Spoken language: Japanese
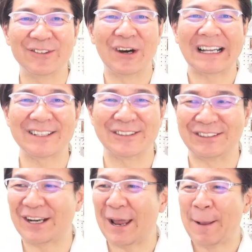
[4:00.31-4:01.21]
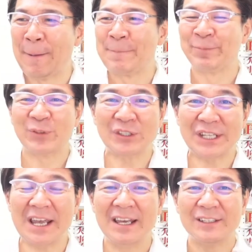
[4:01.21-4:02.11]
こう分かってくるんですね。そし
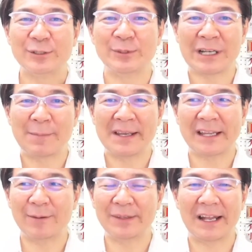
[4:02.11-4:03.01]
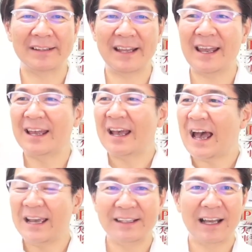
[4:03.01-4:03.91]
て自分が目タイプであって
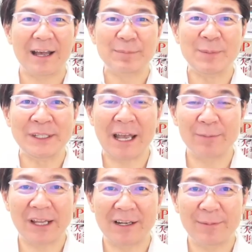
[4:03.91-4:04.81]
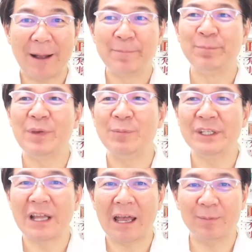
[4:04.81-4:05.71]
相手が耳タイプであれば、耳
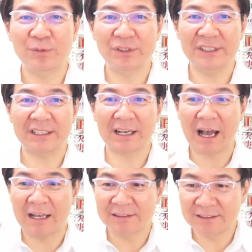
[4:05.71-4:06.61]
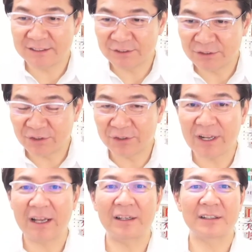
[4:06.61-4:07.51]
タイプに感じるよう
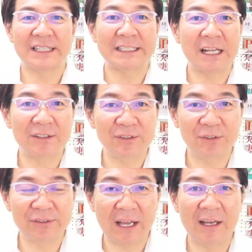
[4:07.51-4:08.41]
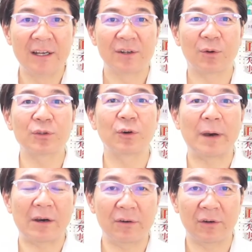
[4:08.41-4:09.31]
な刺さるような言
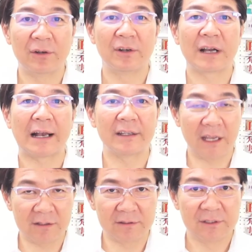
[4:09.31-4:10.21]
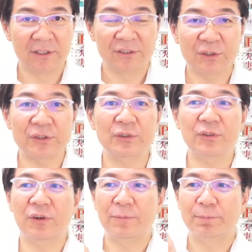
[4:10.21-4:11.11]
葉をかけていく。そうする
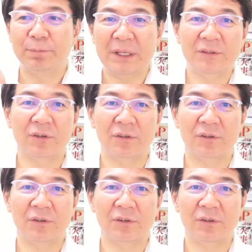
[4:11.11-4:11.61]
とピンと